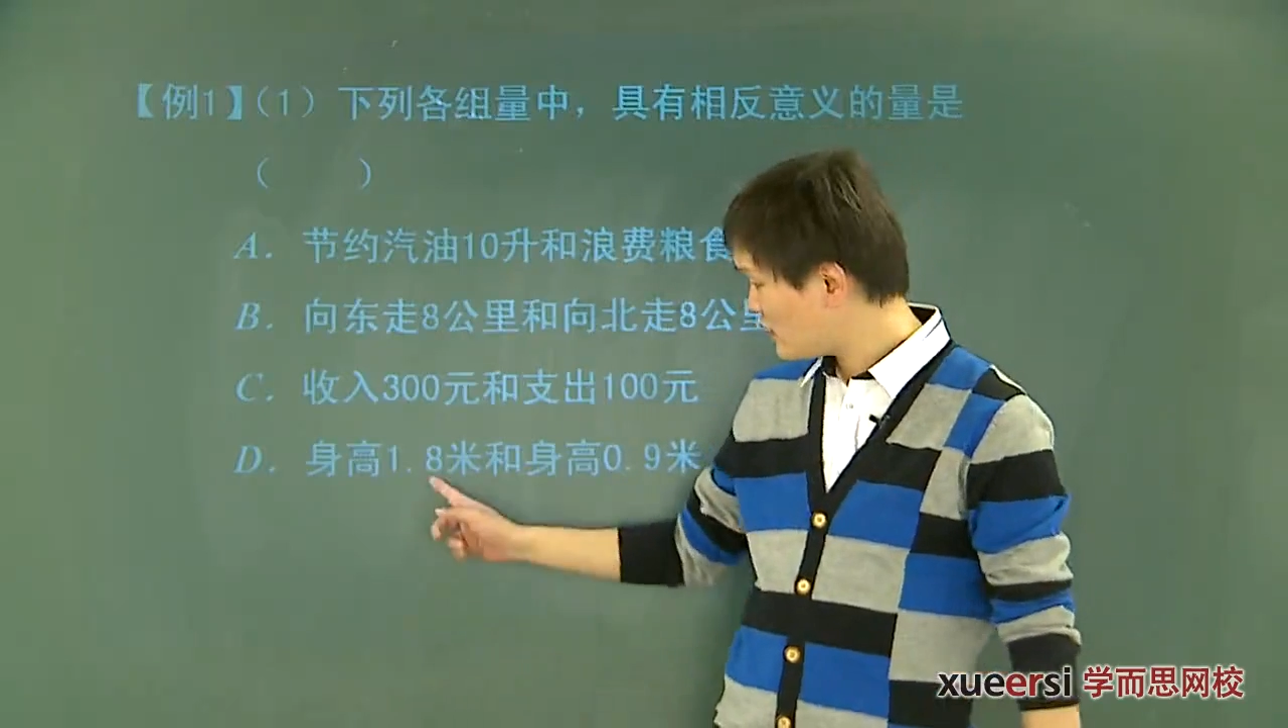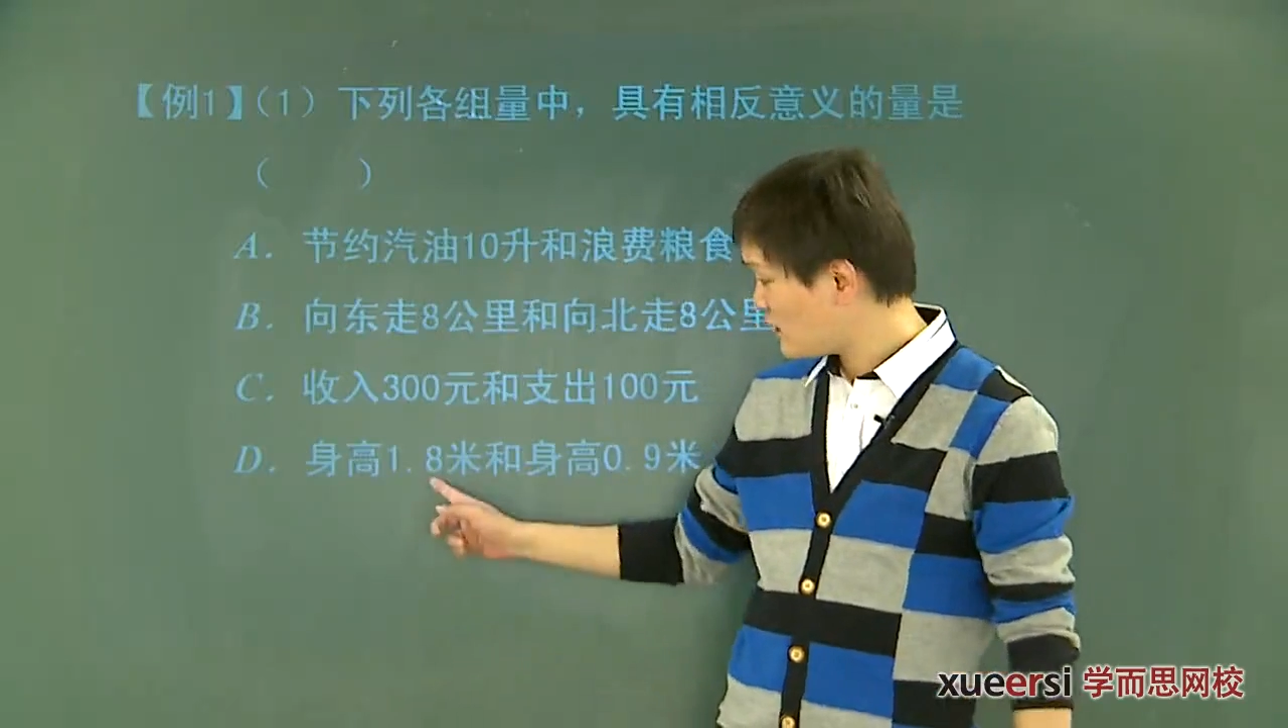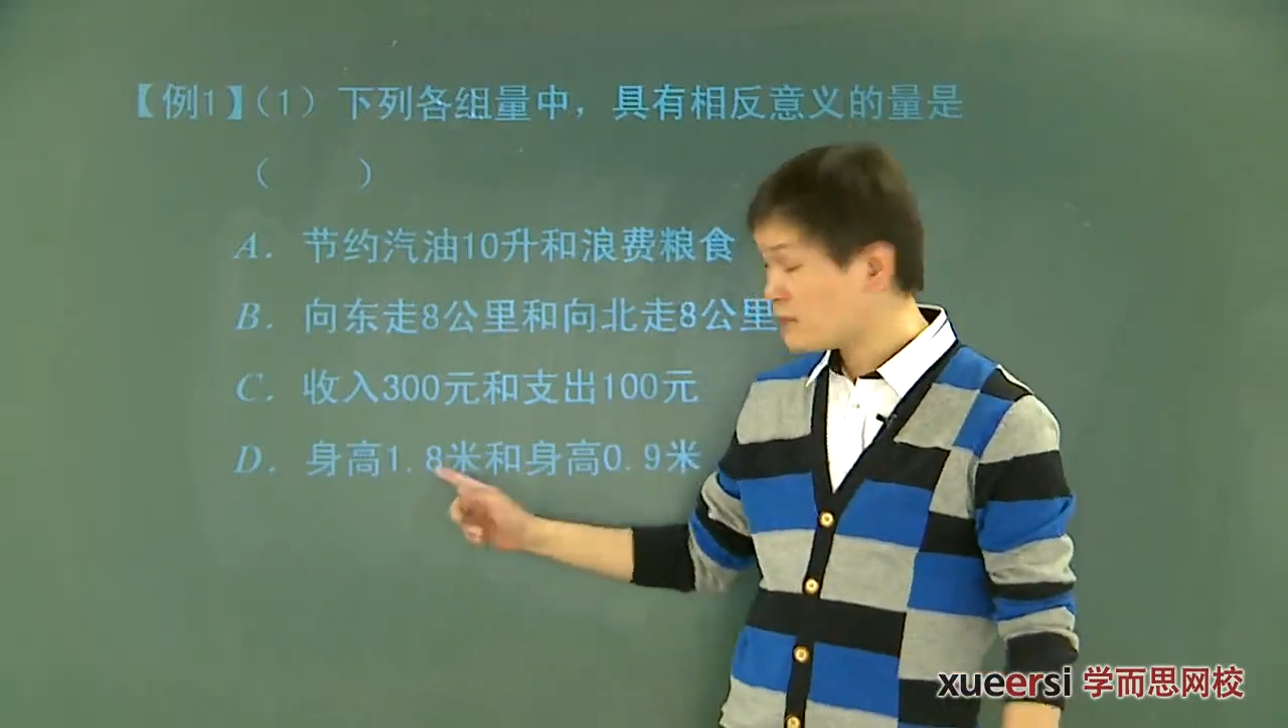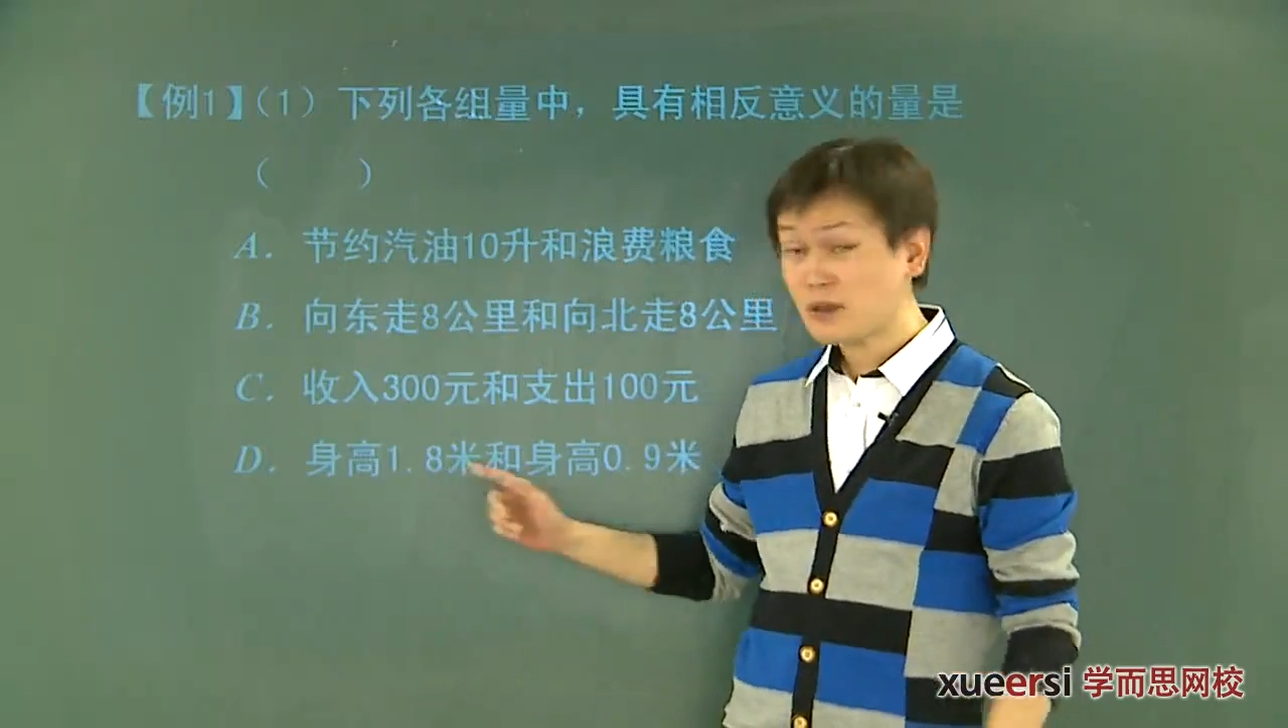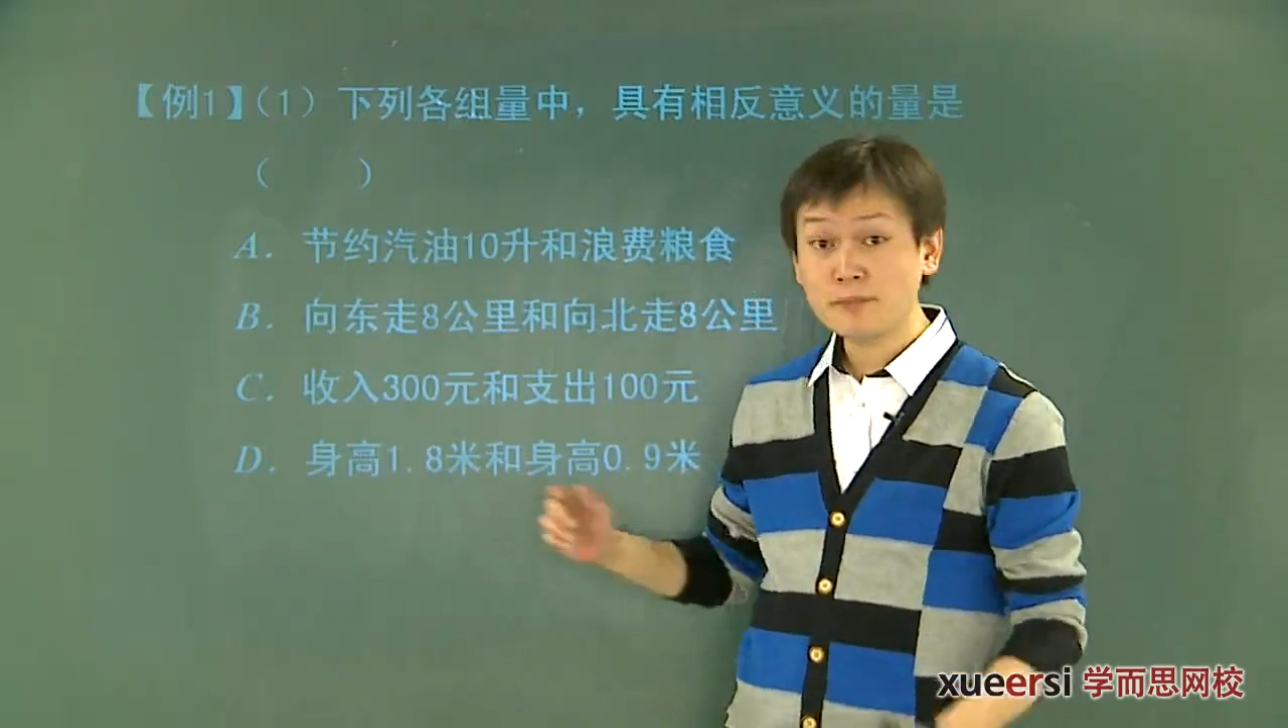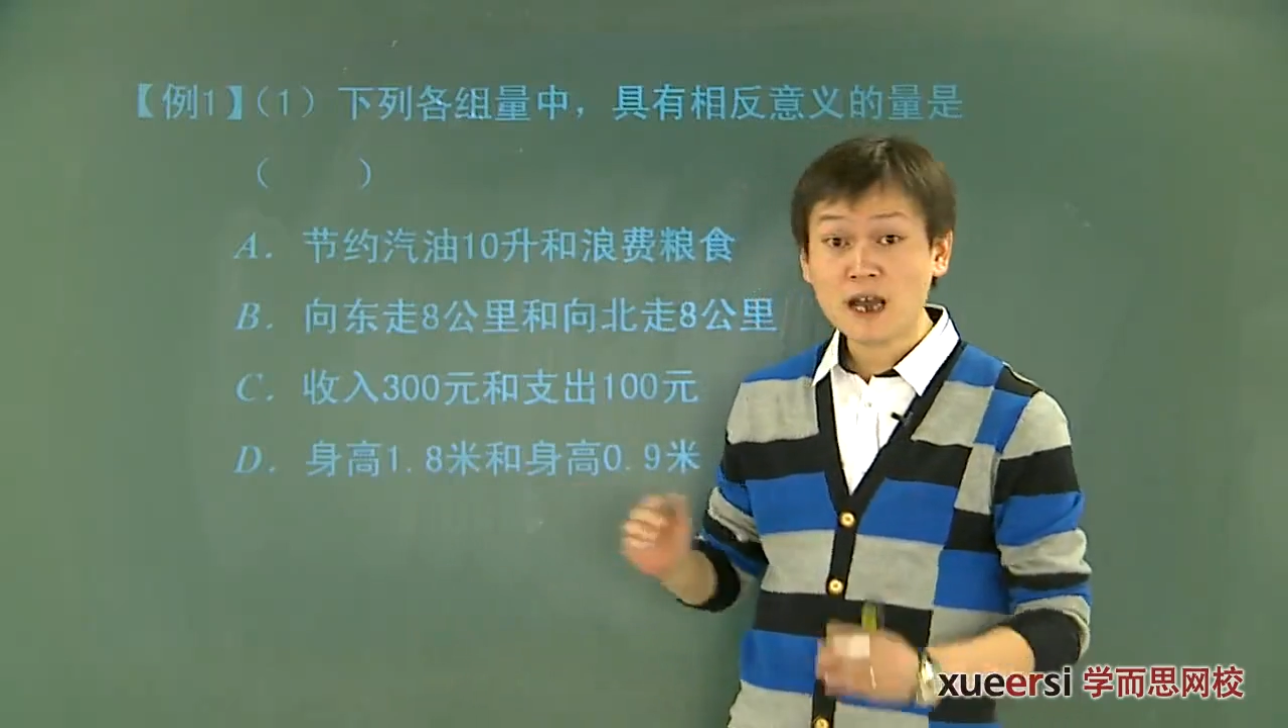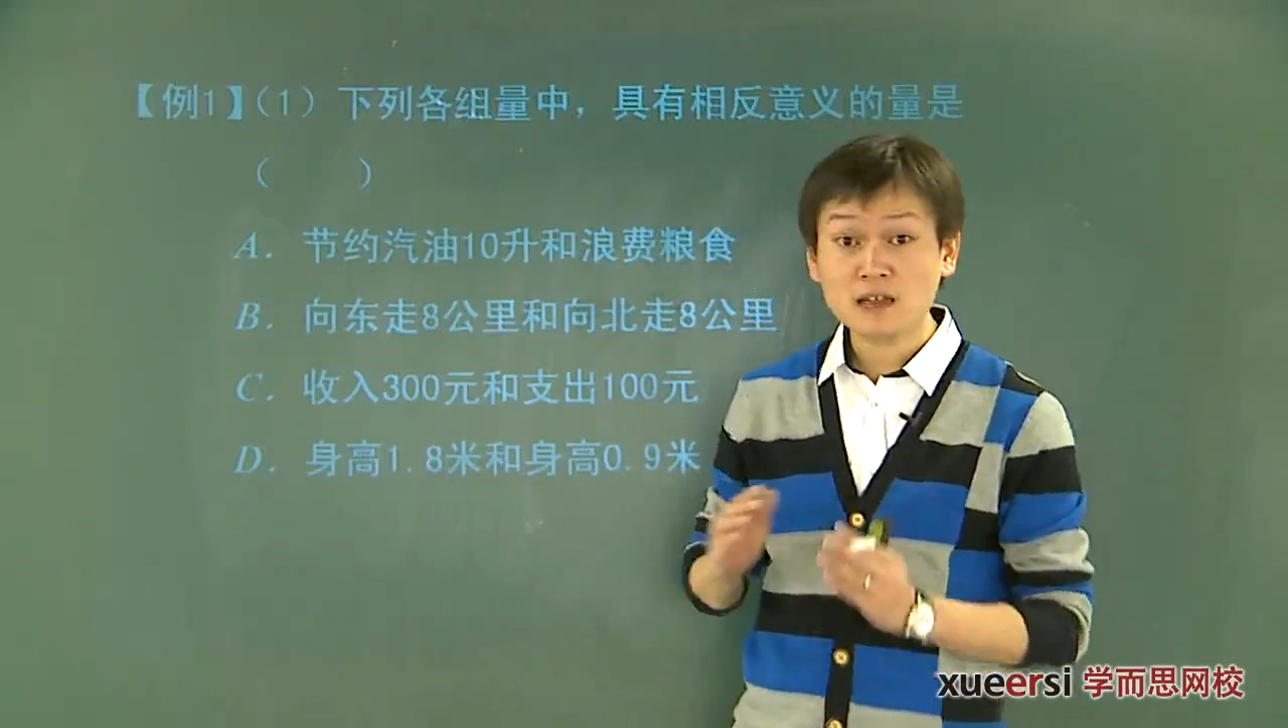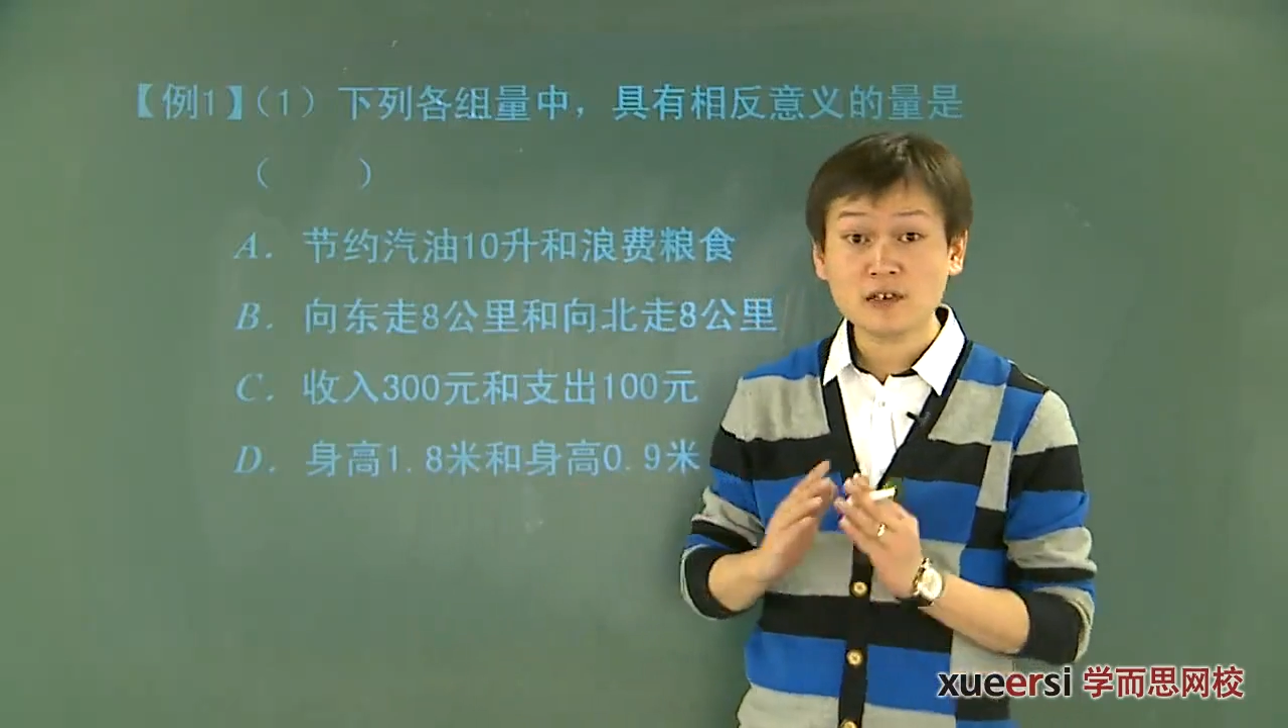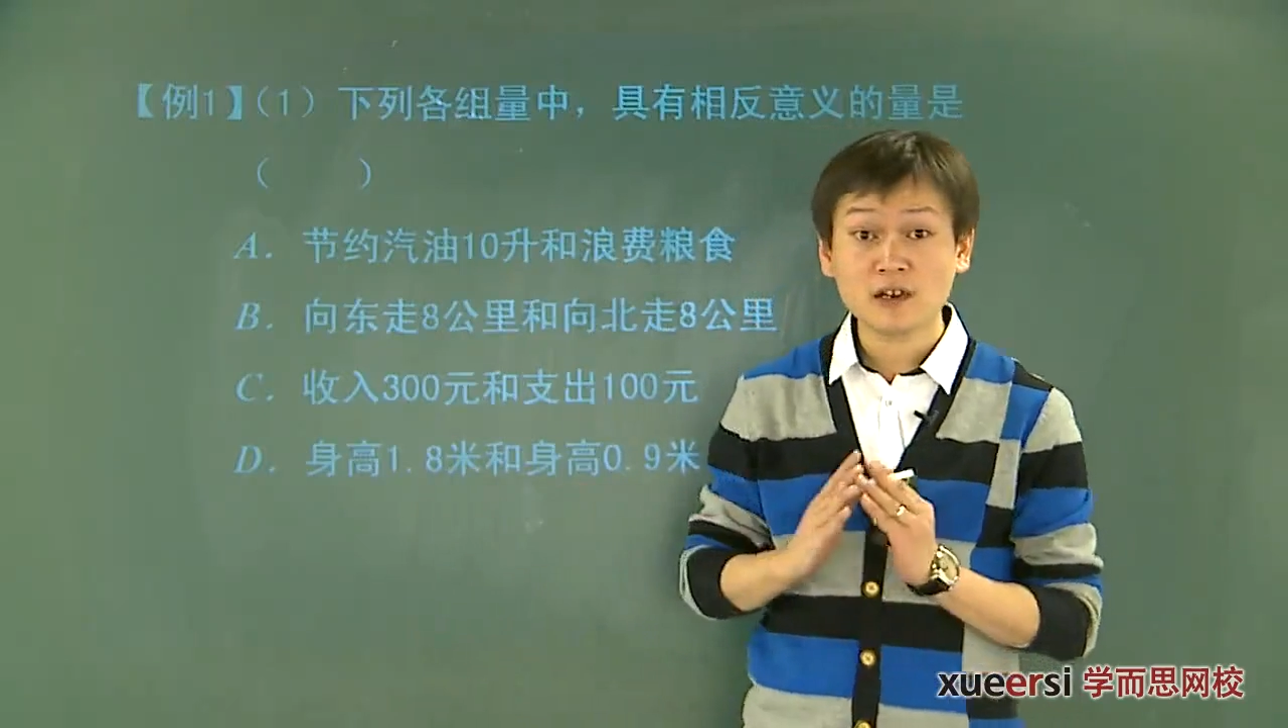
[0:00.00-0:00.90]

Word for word: 一米八的